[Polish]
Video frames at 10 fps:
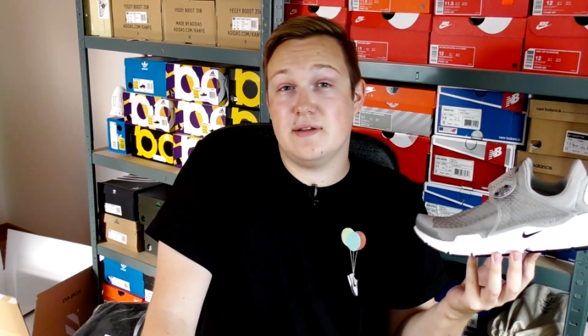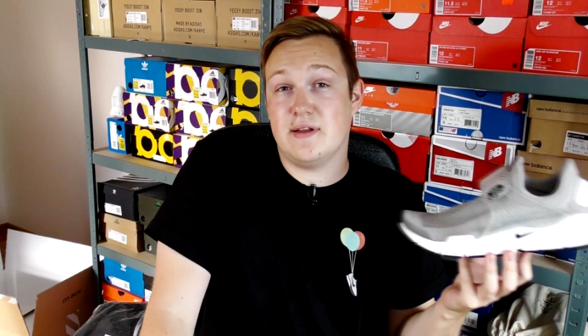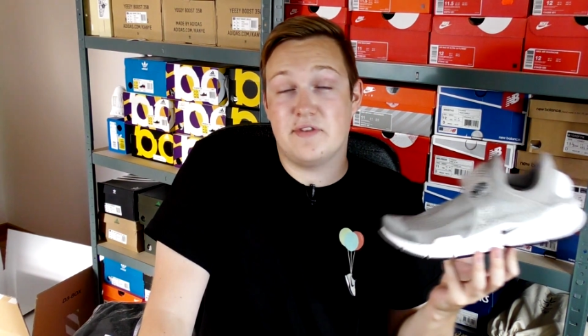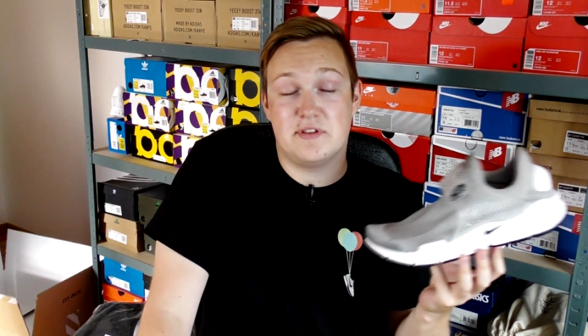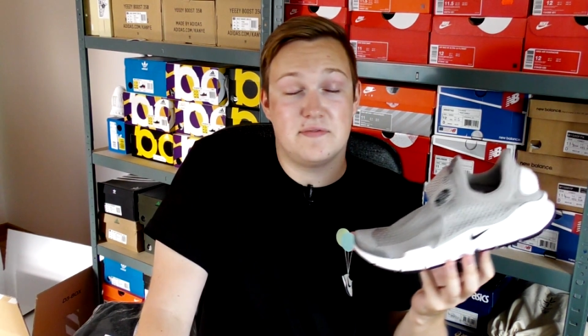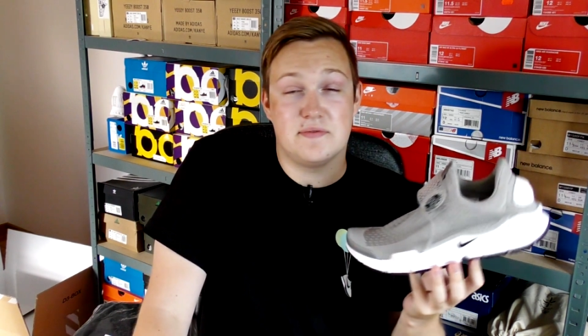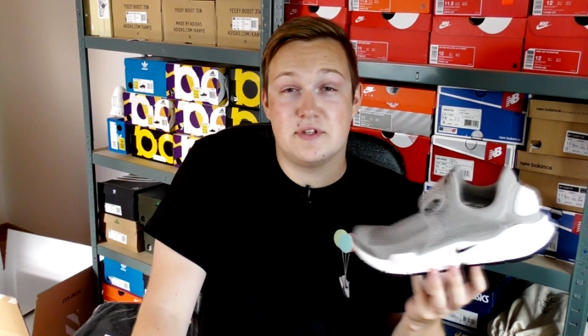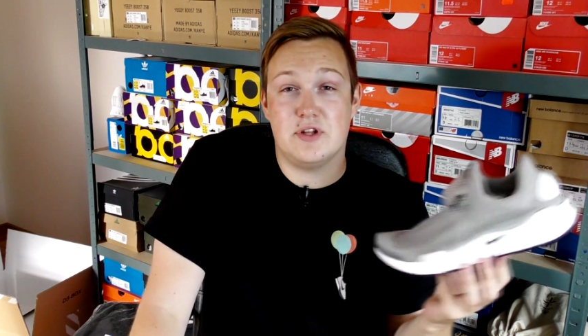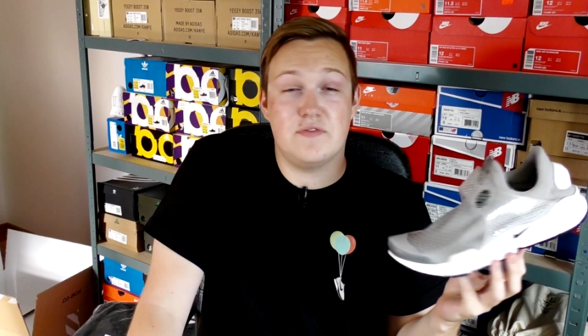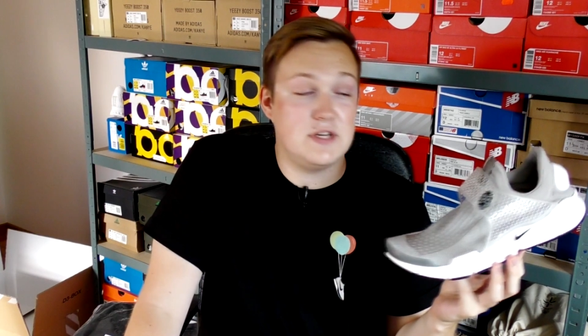Nawet
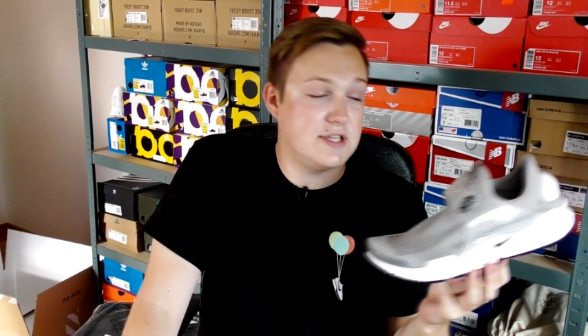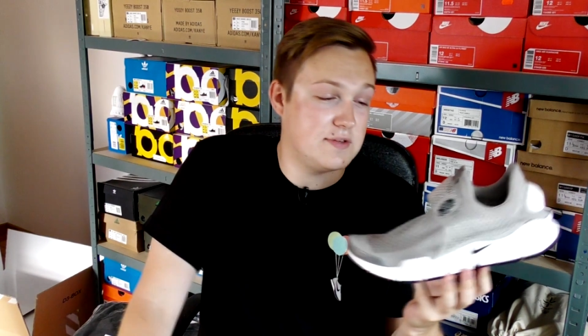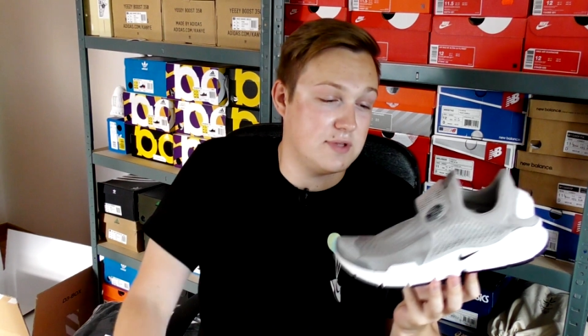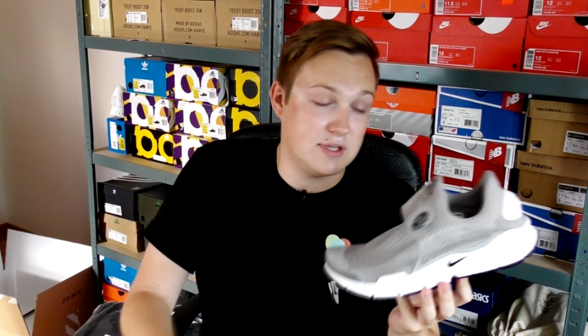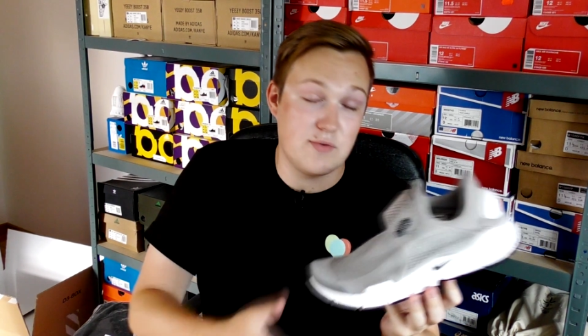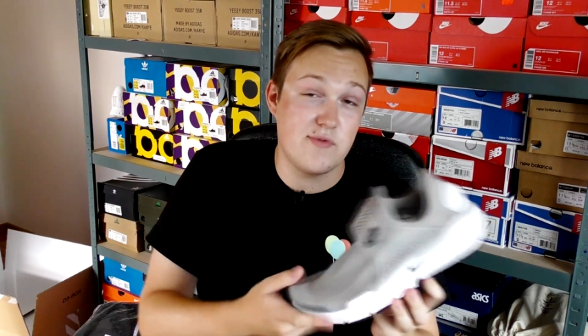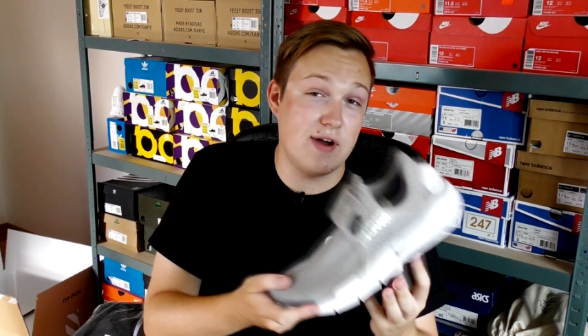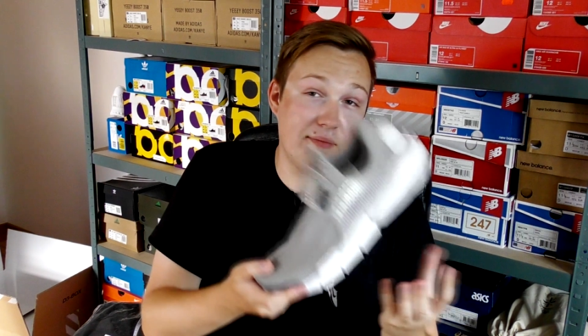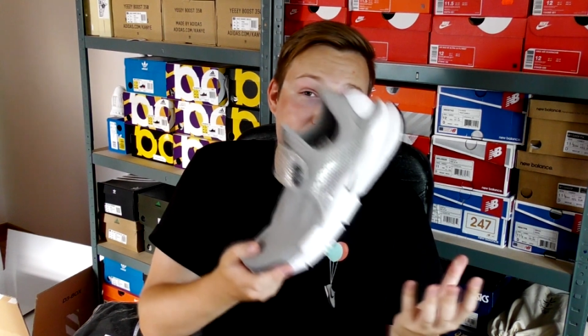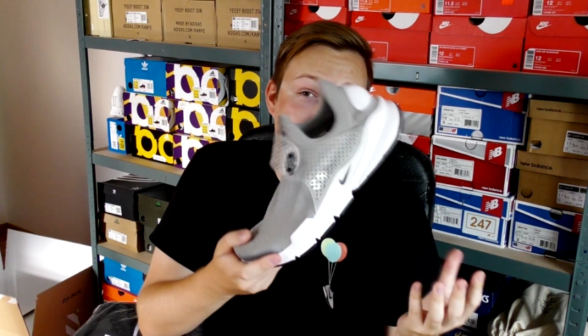120 zł
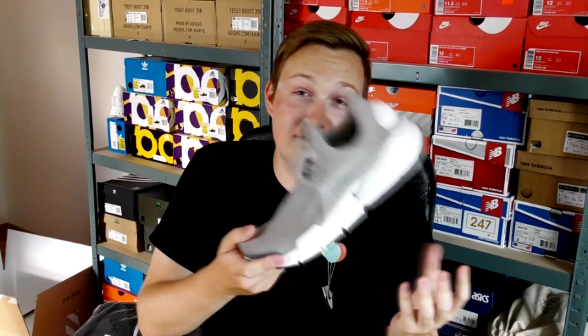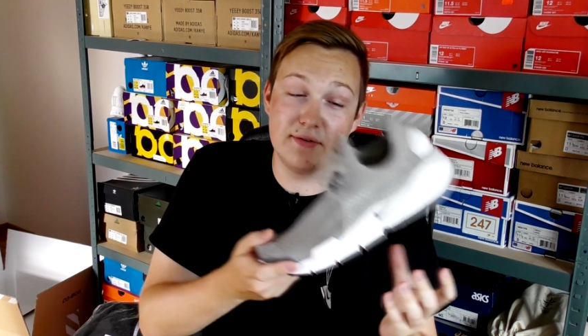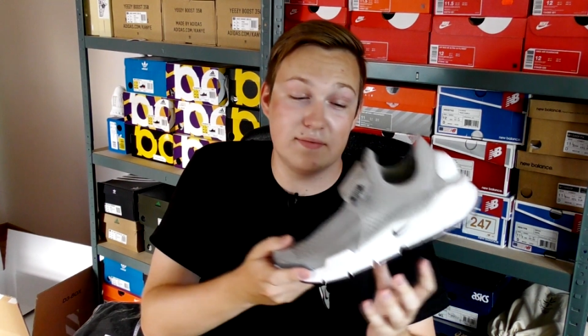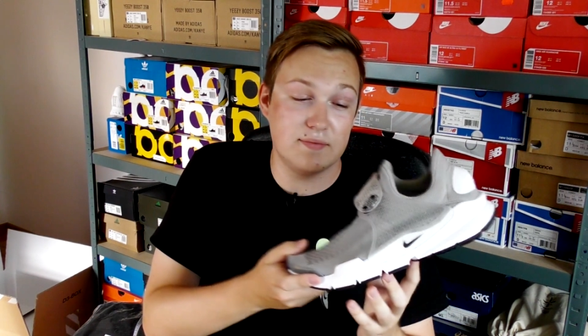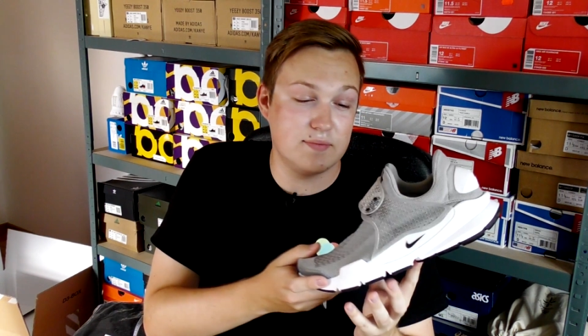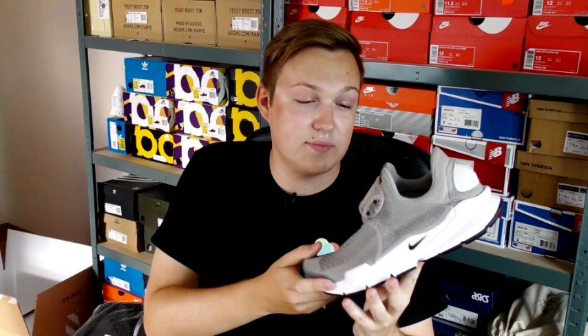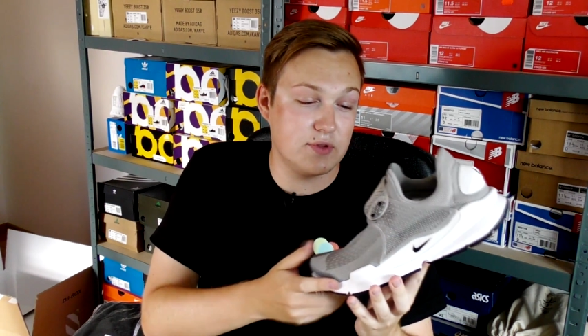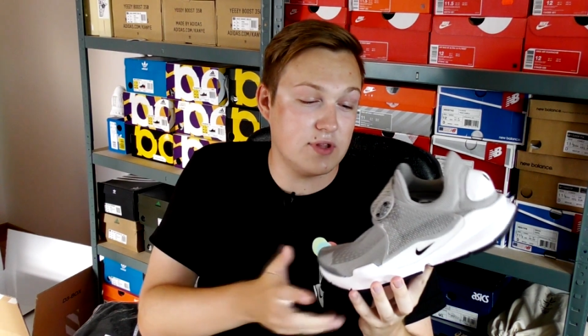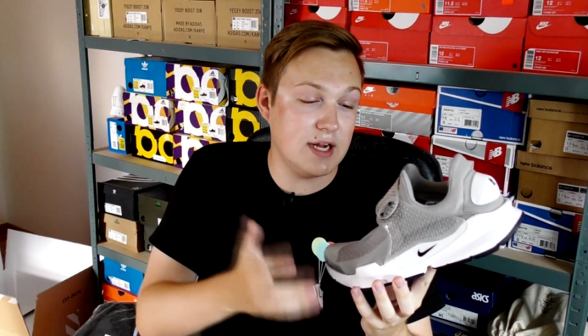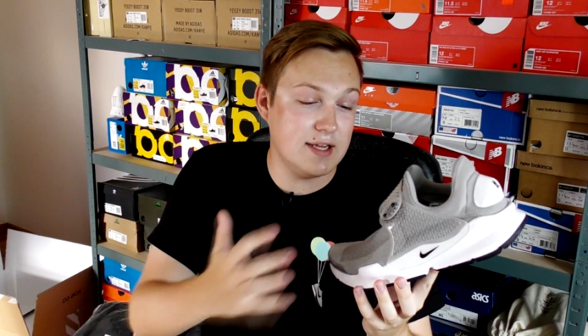kupowałem te, no
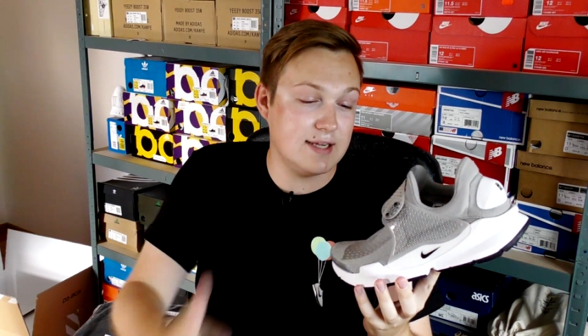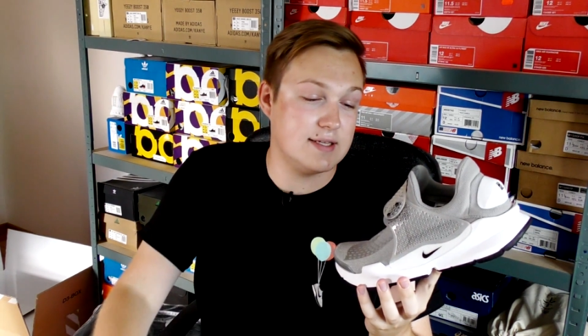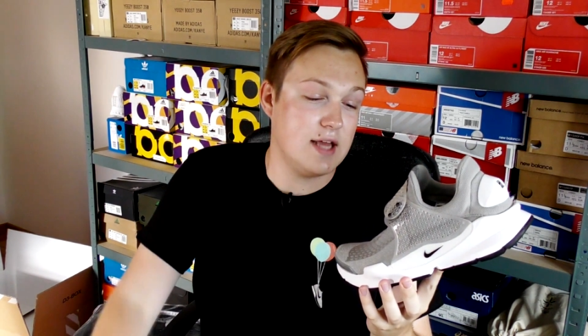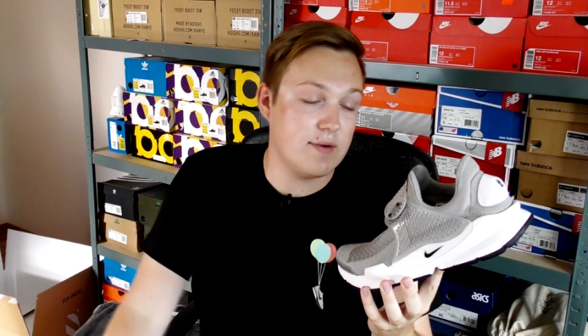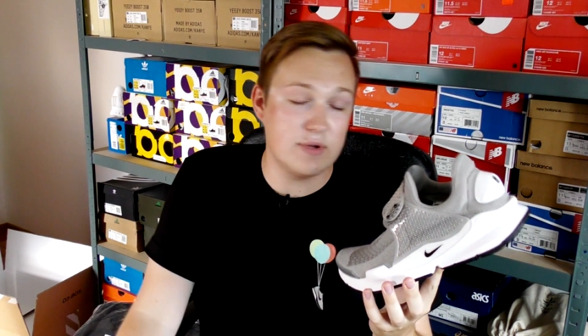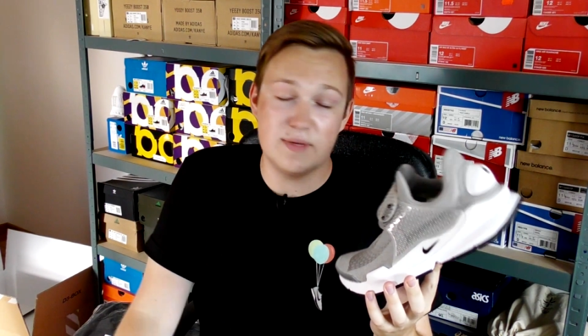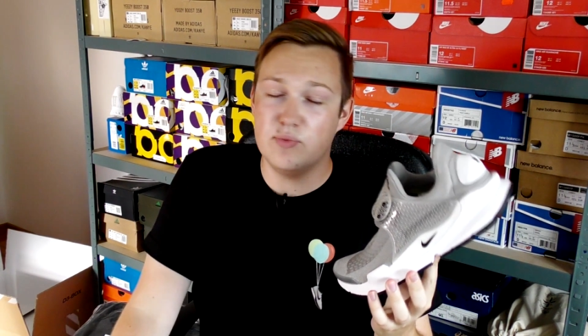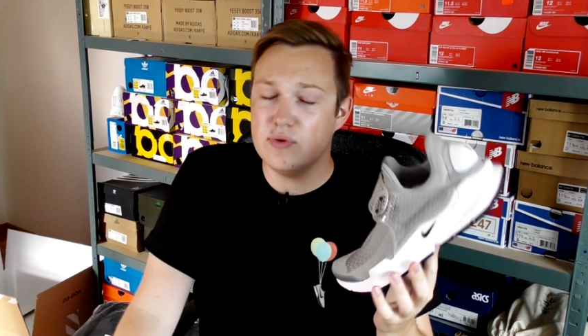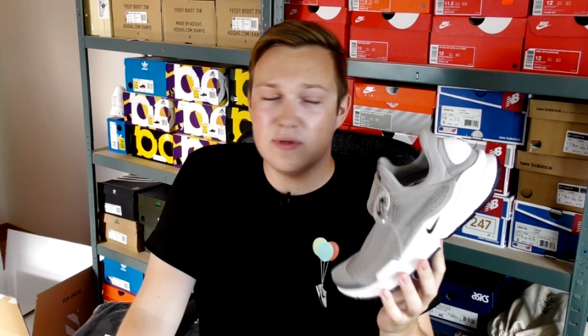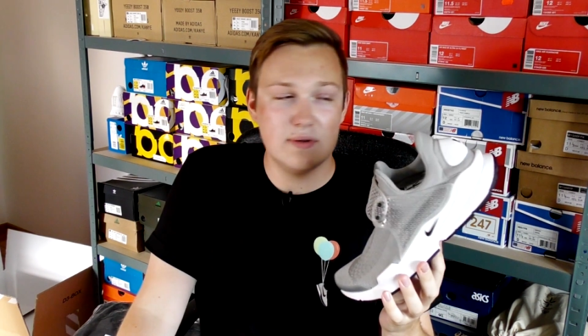totalnie jak za darmo, za
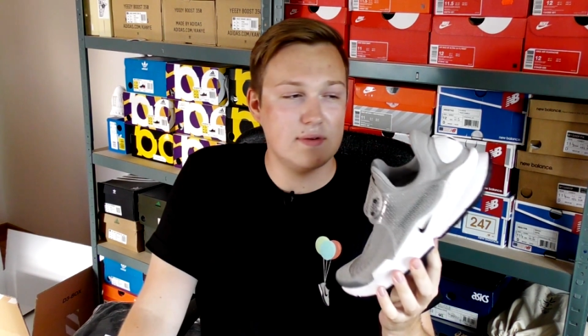but,